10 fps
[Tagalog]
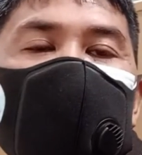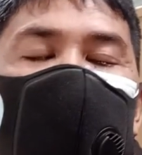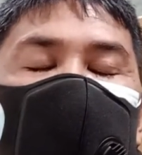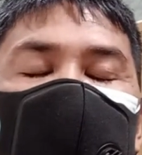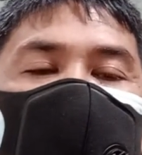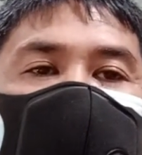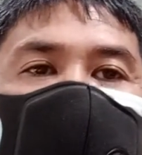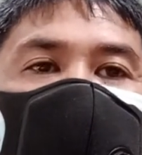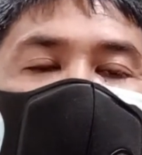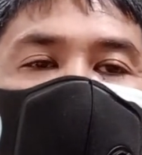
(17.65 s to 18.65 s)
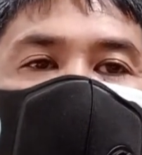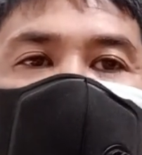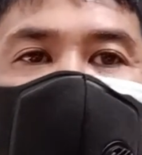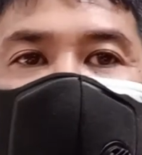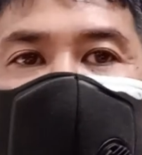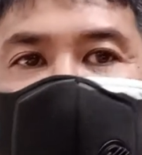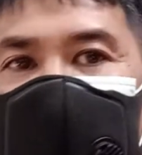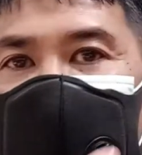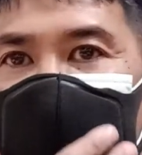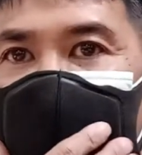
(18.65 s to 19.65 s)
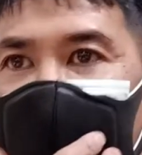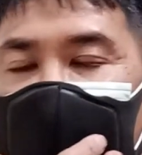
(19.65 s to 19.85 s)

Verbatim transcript: ah, Schiphol Amsterdam Airport.